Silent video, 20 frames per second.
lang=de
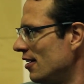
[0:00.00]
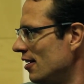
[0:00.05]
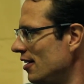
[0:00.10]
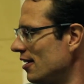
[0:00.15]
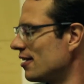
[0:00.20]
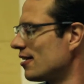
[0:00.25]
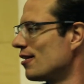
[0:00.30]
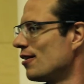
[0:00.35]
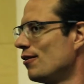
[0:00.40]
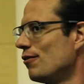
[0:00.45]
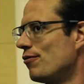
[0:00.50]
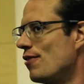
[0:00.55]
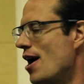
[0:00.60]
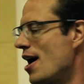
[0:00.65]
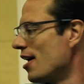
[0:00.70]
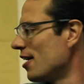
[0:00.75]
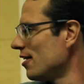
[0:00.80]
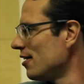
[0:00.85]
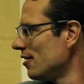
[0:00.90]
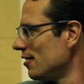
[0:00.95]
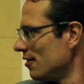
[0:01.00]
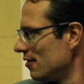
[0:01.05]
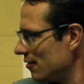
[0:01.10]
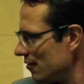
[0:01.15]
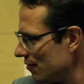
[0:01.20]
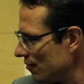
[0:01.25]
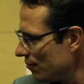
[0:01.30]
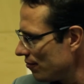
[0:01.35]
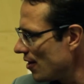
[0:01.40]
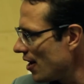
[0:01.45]
ich fahre
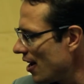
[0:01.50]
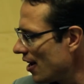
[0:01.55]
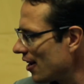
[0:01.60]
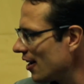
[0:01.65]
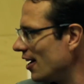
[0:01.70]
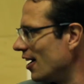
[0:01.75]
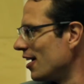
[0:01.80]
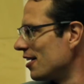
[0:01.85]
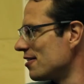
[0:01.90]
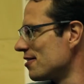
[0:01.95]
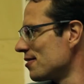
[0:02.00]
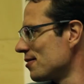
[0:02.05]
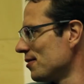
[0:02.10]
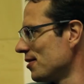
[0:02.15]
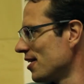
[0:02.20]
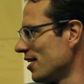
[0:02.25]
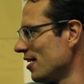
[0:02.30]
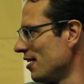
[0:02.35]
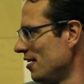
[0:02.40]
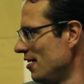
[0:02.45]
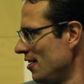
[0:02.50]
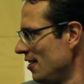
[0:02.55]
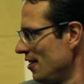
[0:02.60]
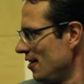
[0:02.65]
Fahrrad oder